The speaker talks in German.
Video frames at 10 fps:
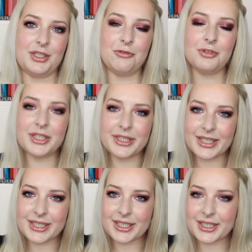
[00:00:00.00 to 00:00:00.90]
Die finde ich
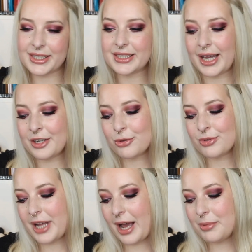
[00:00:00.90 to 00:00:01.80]
sehr, sehr interessant
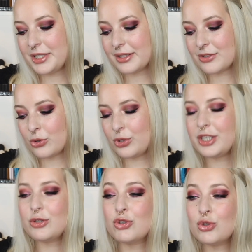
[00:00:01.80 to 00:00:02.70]
und da habe ich jetzt noch
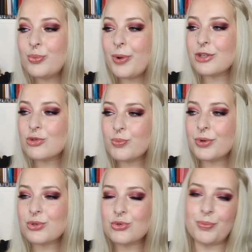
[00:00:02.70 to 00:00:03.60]
nicht super,
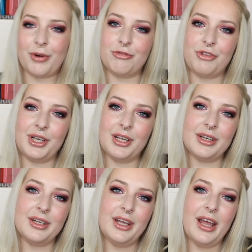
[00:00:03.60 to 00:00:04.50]
super, super viele,